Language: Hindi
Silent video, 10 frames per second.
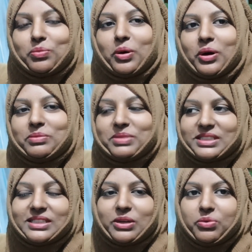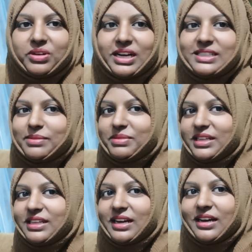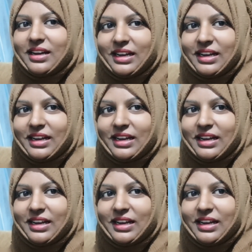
बहुत पसंद था उनका एक सपना था